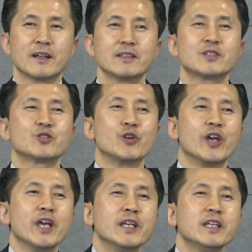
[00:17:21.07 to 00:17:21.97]
그러니까
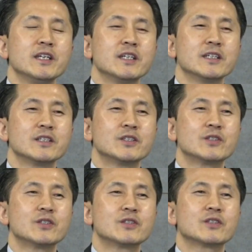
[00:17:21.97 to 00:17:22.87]
죄인이
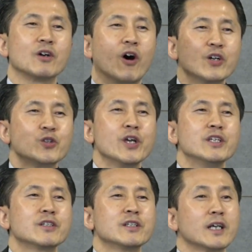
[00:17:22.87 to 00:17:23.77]
더
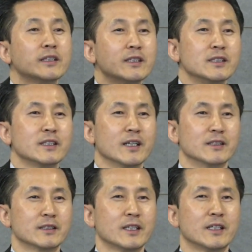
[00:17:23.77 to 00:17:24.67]
죄인인 걸 깨닫는 게
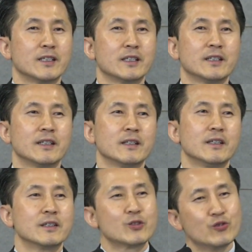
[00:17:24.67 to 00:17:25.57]
아니라
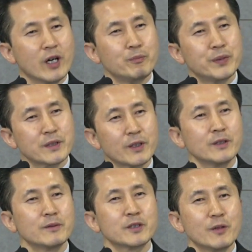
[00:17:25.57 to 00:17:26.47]
주 앞에
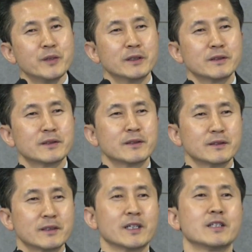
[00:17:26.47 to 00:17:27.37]
서, 서면
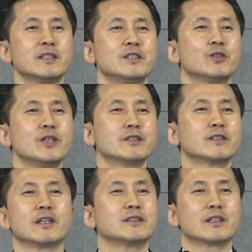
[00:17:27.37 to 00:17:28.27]
자신이 죄인인
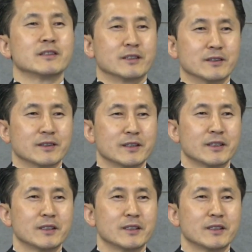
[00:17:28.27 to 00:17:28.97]
걸 깨닫게 되는 거예요.